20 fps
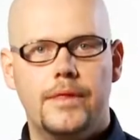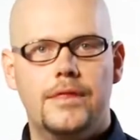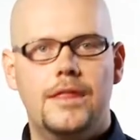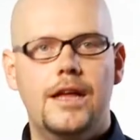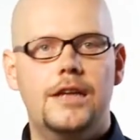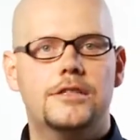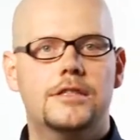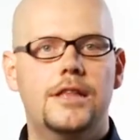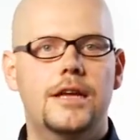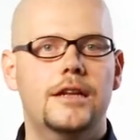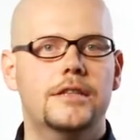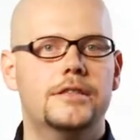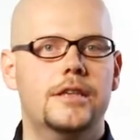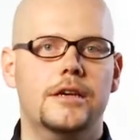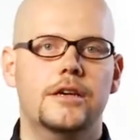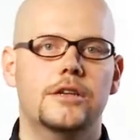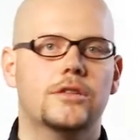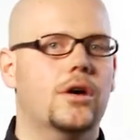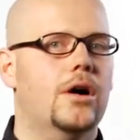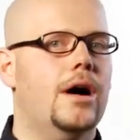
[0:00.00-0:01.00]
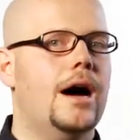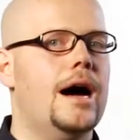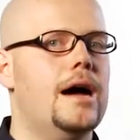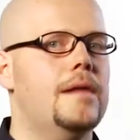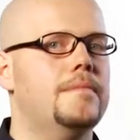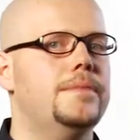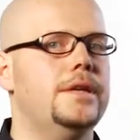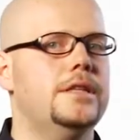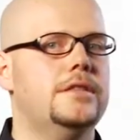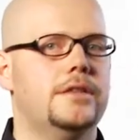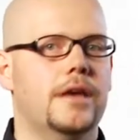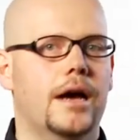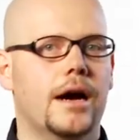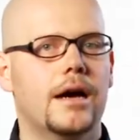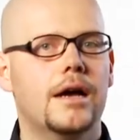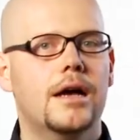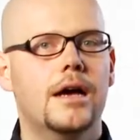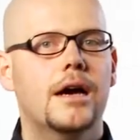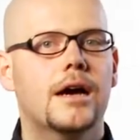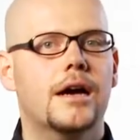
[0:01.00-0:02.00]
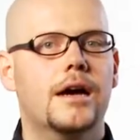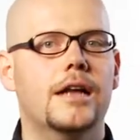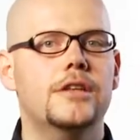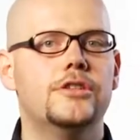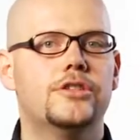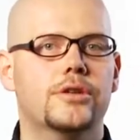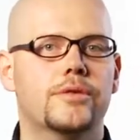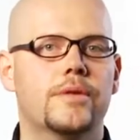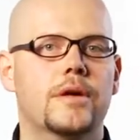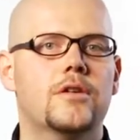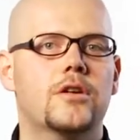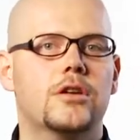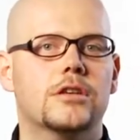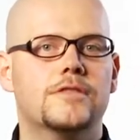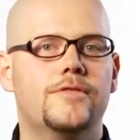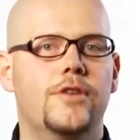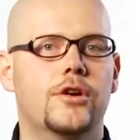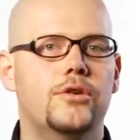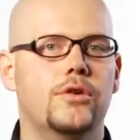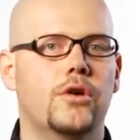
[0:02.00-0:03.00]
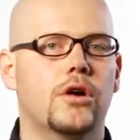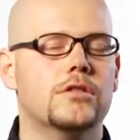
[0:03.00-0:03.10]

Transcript: Te cztery cechy to ambicja, chęć ciągłego rozwoju,